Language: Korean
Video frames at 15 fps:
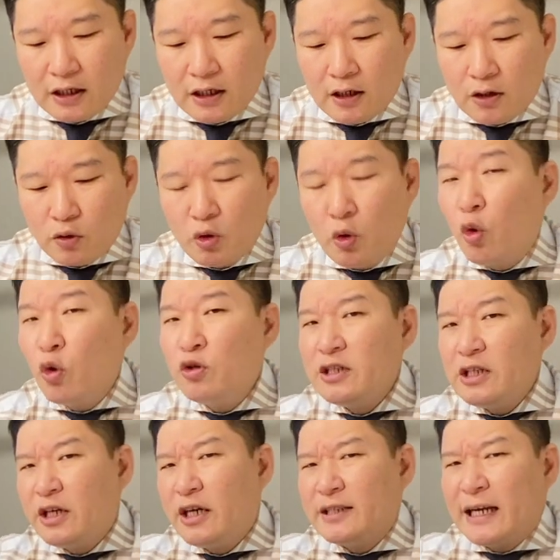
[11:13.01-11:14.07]
또 요거는
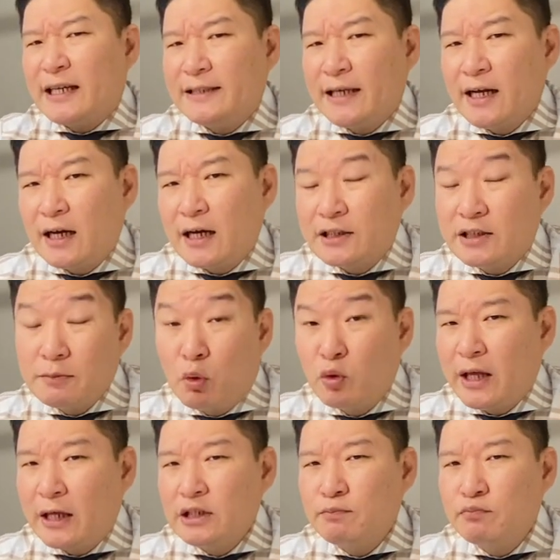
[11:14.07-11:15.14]
이렇게 잘 생각하지
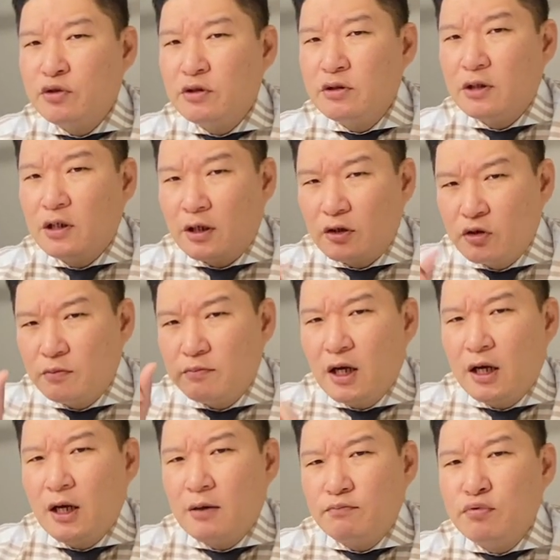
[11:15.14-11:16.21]
못하신 분, 아, 어떤
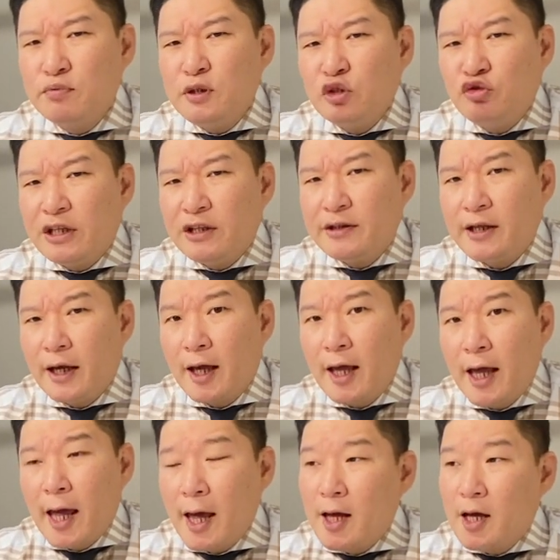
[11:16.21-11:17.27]
부분일 수도 있는데
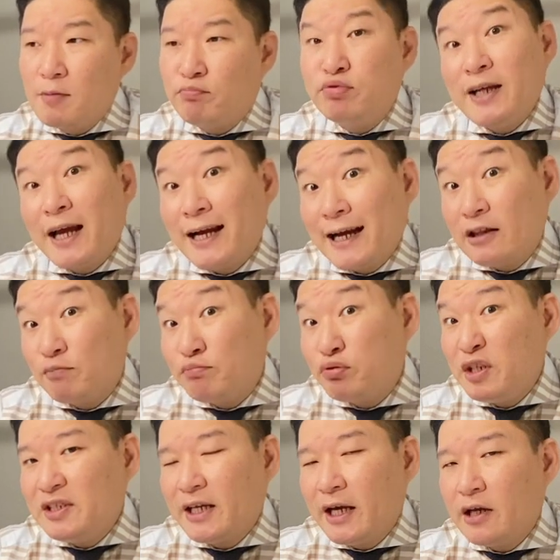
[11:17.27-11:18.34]
분양 같은
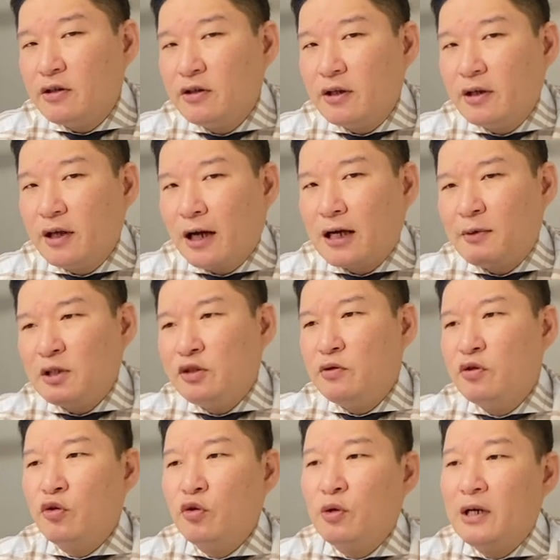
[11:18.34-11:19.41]
프리세일은 아까 말씀드린
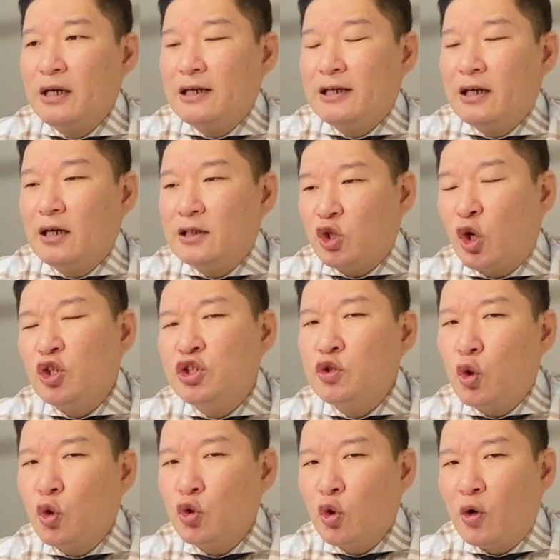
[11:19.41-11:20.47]
대로 아, 저층
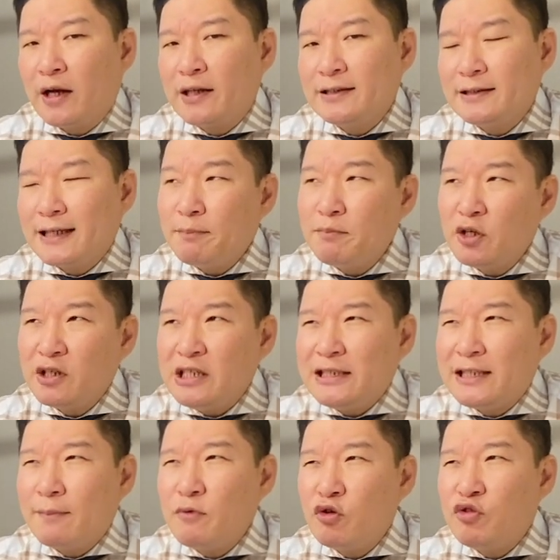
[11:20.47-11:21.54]
콘도 한 3년, 2,
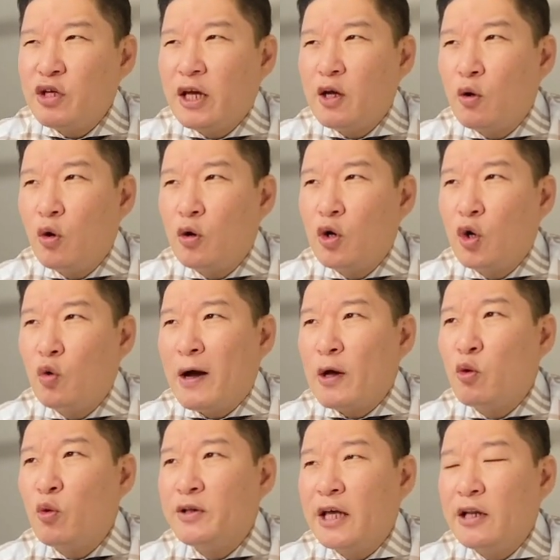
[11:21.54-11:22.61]
3년 뒤에 어,
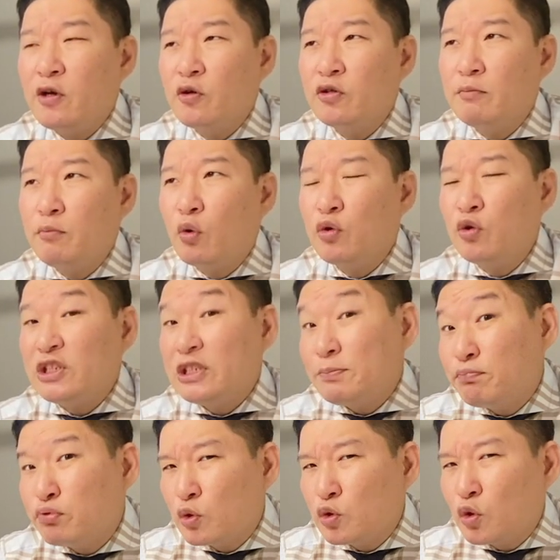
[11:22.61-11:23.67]
완공되는 거는 보통
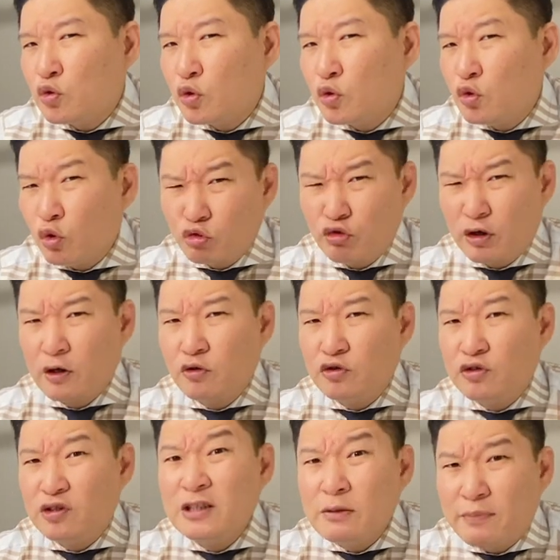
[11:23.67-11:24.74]
10% 정도로 요구를
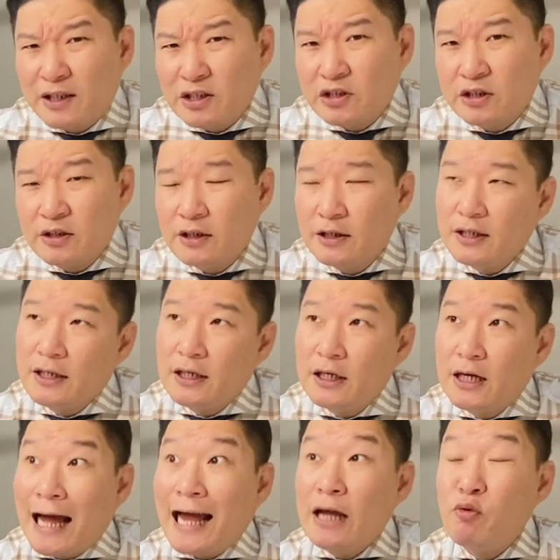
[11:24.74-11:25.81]
하거든요. 디파짓이.
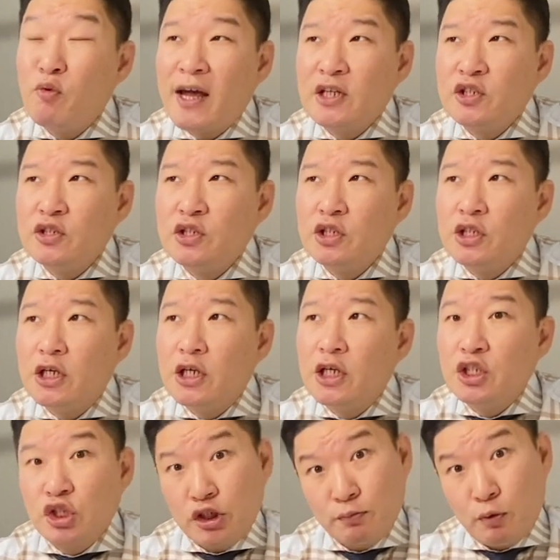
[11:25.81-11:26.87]
하이라이즈는
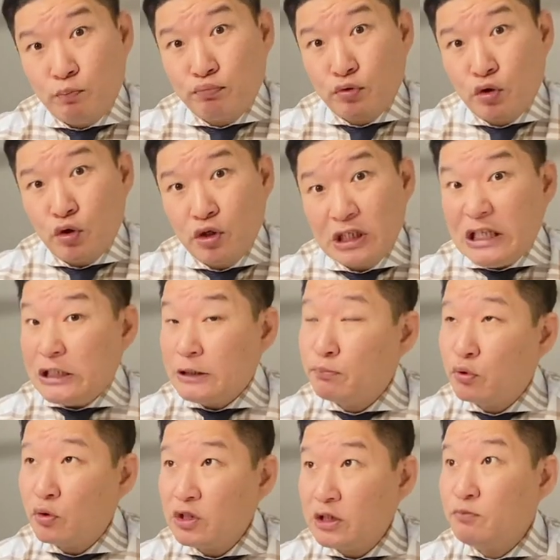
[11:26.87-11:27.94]
15%,
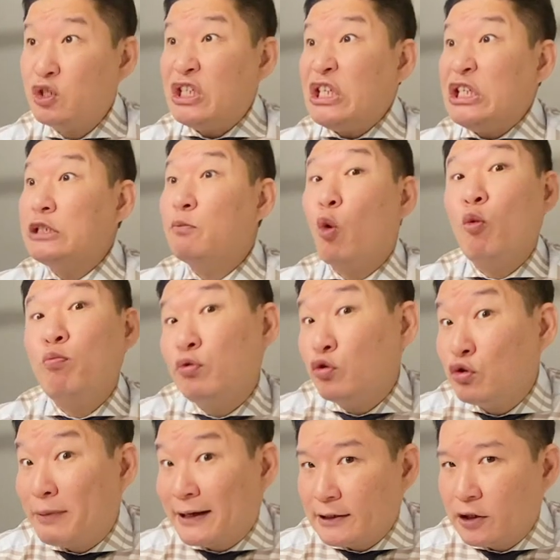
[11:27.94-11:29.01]
20%, 심지어
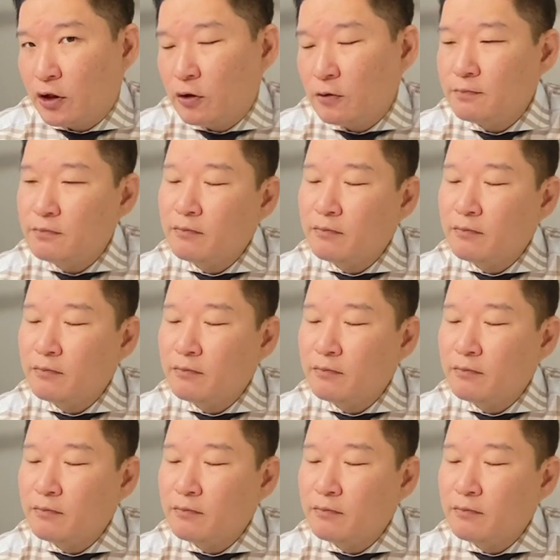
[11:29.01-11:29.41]
25%도 봤어요.